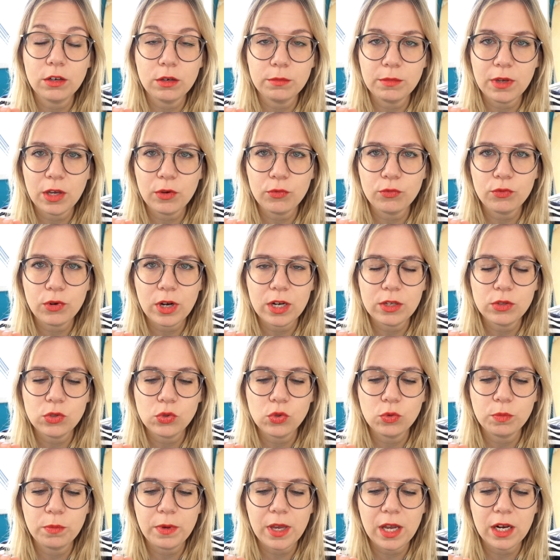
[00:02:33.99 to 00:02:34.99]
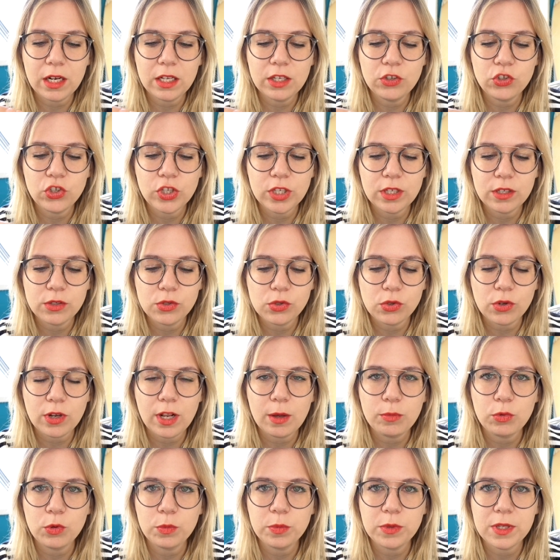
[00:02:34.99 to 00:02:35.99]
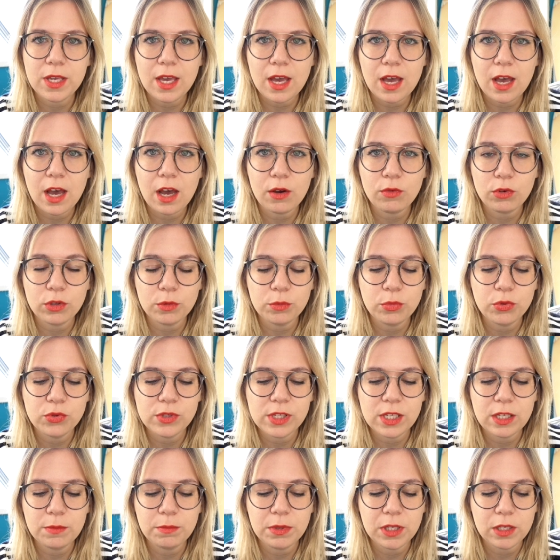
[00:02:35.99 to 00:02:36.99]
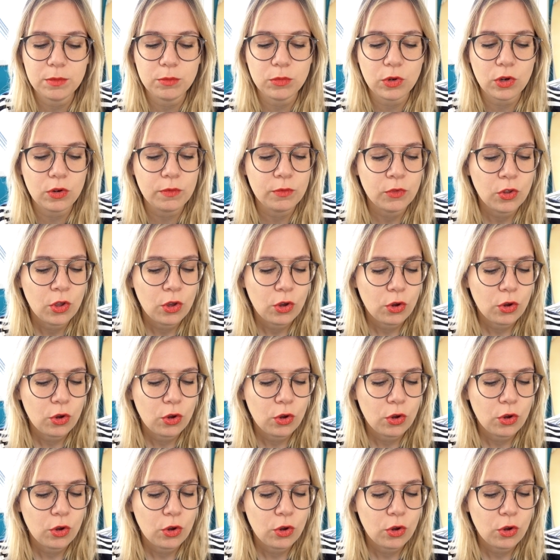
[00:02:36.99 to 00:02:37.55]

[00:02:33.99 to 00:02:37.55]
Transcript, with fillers: comme un voile super léger sur la paupière avant de poser les pigments.